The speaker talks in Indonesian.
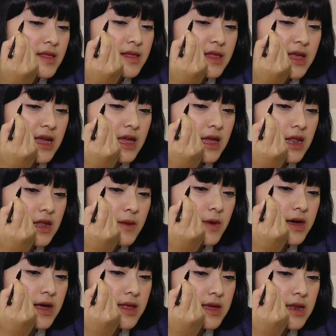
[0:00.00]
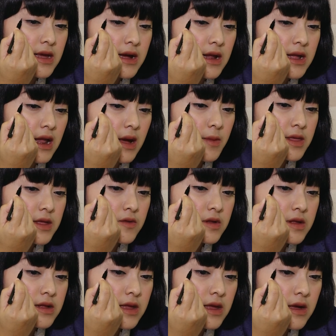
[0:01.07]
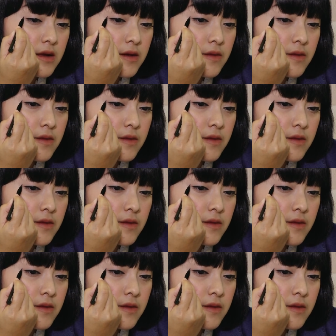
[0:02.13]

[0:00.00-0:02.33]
Nih, di bagian sini kalian ambil satu titik